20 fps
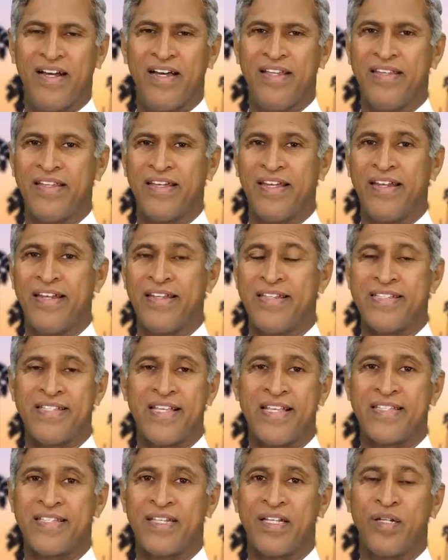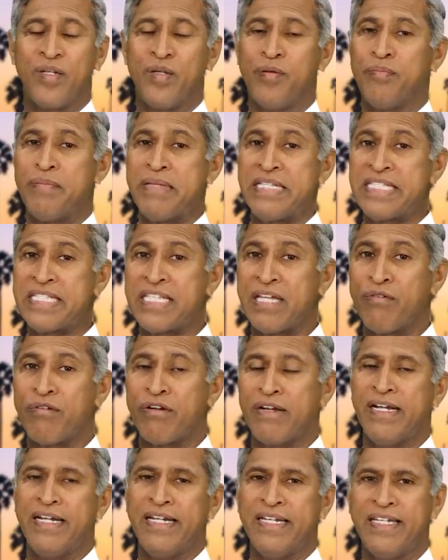అందుకని ఈ సీజన్లో మిస్
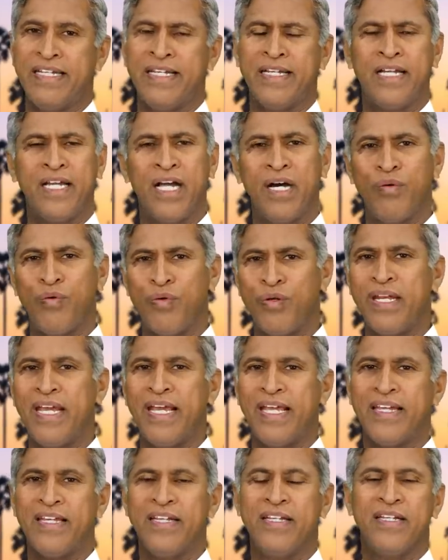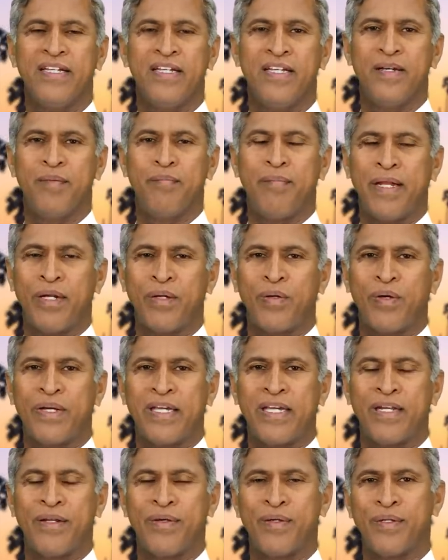అవ్వకండి ఇంకా ఉన్నాయి మనకు
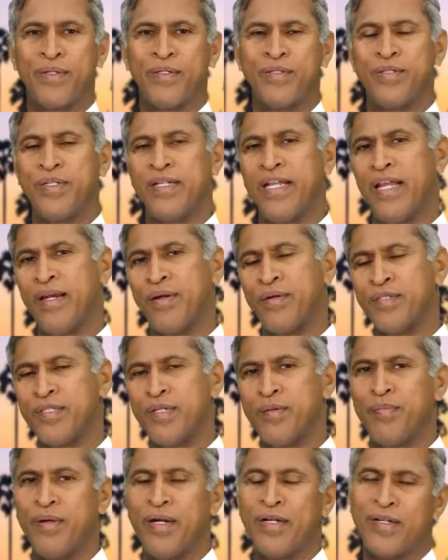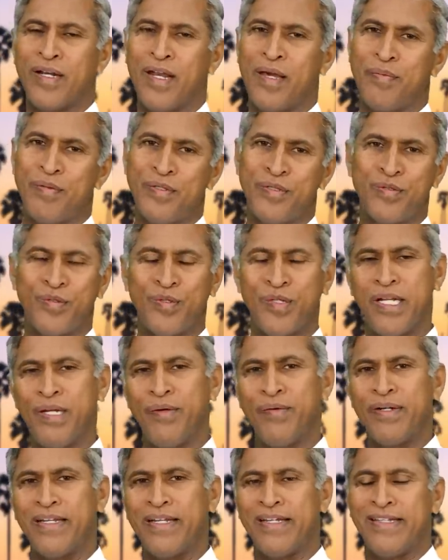ఒక ఇరవై రోజులు నెల రోజుల పాటు లభిస్తూనే
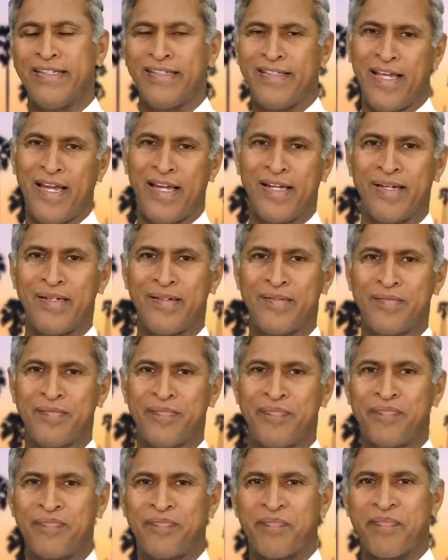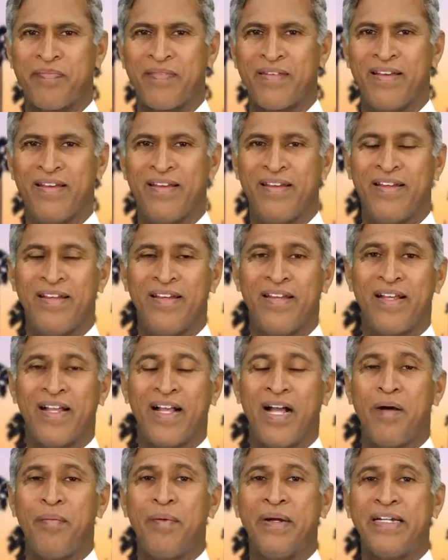ఉంటాయి ఈ తేగలు
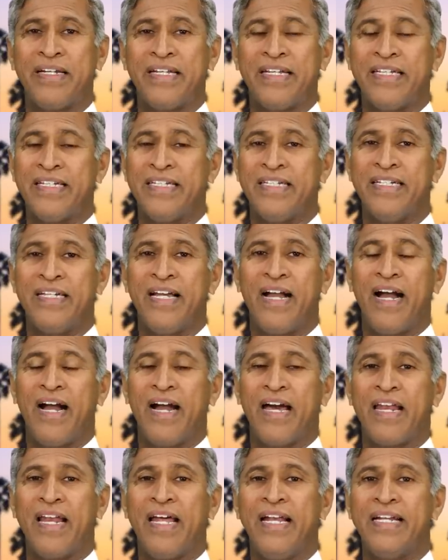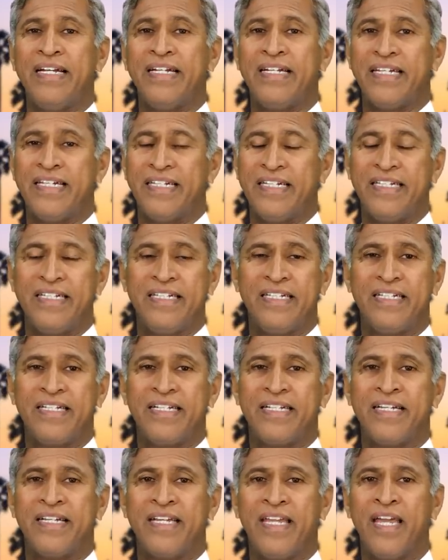కాబట్టి అలాంటి
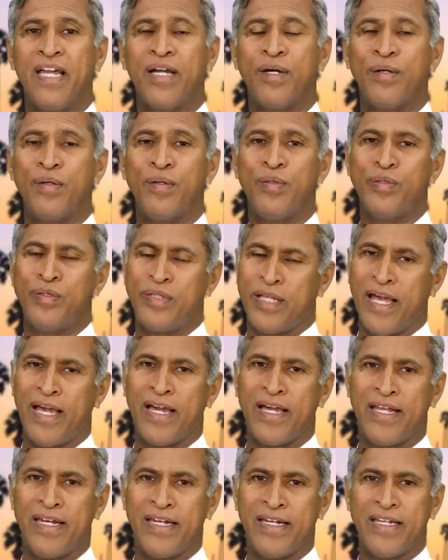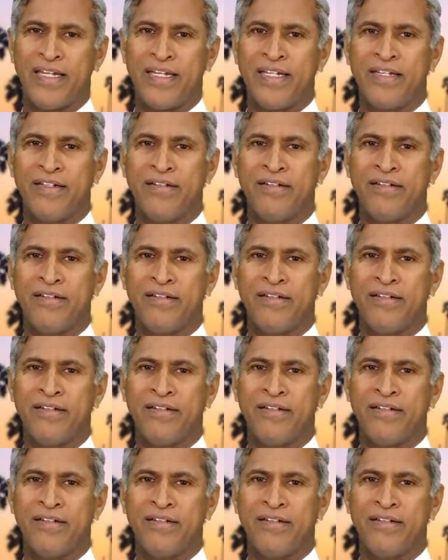గేగులు తేగల్ని